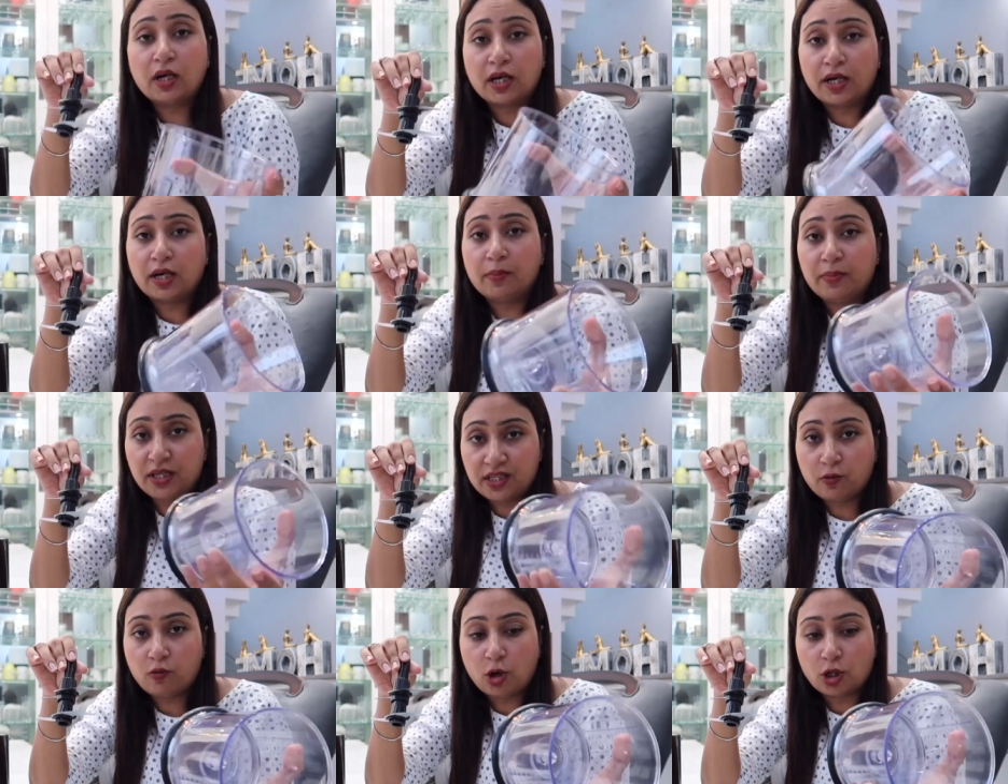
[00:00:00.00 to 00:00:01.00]
अगर हमें
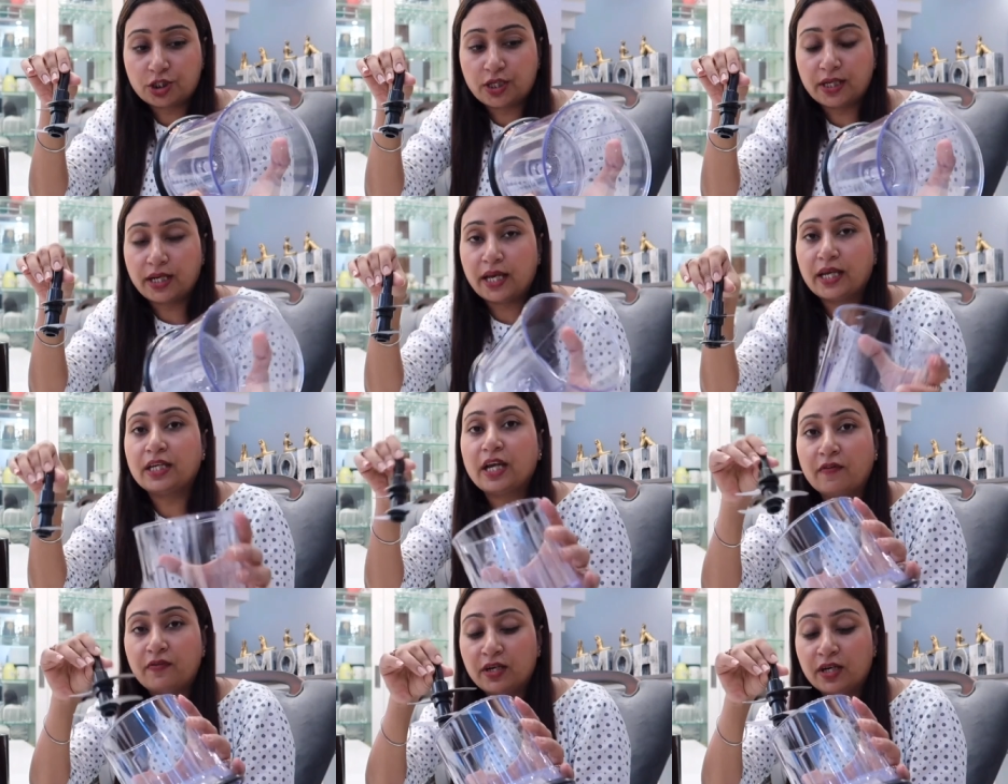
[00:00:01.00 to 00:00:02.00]
इसे वॉश करना है
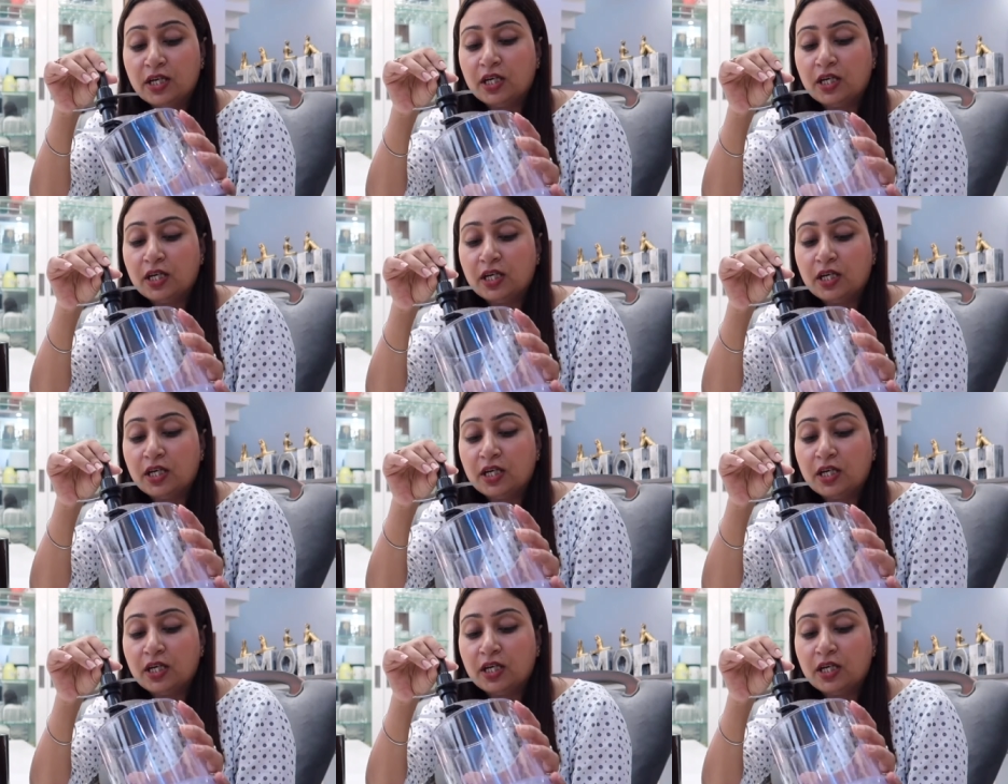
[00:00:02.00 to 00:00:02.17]
या फिर